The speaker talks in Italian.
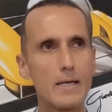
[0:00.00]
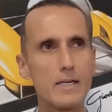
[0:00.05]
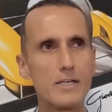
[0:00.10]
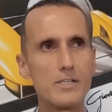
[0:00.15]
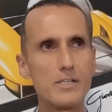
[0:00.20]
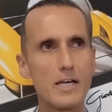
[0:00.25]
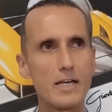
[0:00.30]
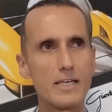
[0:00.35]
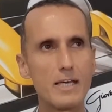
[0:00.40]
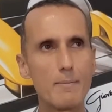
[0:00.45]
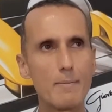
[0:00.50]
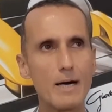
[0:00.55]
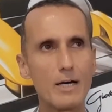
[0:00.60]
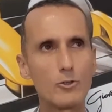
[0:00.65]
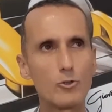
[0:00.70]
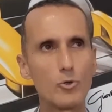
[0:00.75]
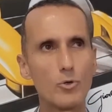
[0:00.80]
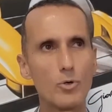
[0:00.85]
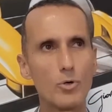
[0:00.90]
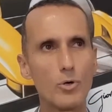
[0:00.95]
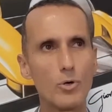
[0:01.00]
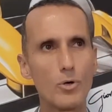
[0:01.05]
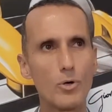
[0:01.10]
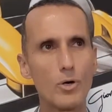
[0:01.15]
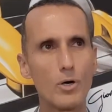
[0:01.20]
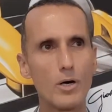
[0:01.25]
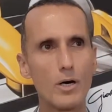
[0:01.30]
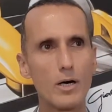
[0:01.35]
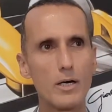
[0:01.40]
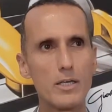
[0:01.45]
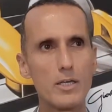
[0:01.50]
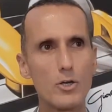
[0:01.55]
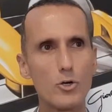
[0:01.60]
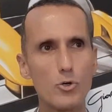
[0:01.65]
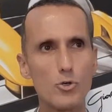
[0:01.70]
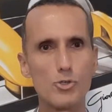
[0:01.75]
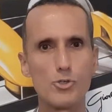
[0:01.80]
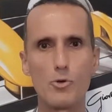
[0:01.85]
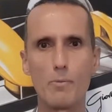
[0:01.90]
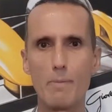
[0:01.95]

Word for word: sia chiamato il rosso